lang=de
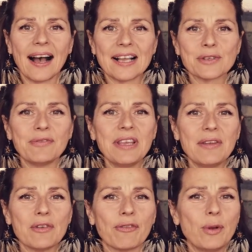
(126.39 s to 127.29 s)
Also
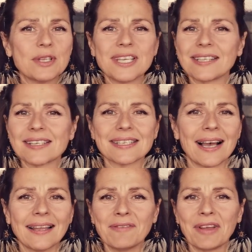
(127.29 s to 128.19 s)
wie fühlt sich
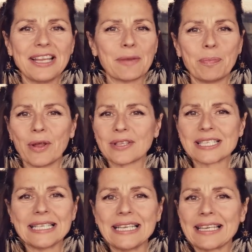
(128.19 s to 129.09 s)
das an, wenn ich
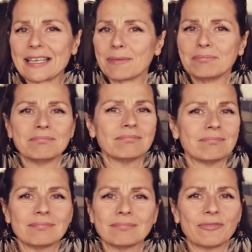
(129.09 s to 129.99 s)
plötzlich
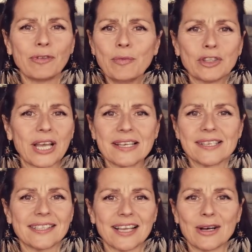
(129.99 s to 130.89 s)

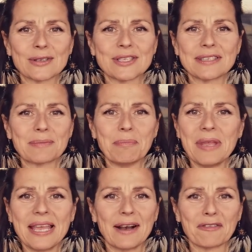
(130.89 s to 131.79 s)
35.000
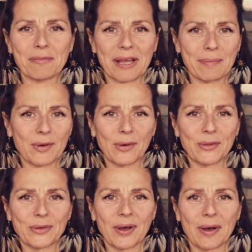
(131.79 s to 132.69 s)
mehr auf meinem
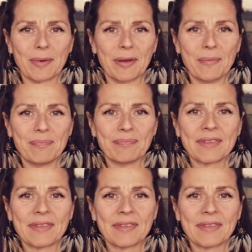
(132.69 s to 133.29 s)
Konto habe?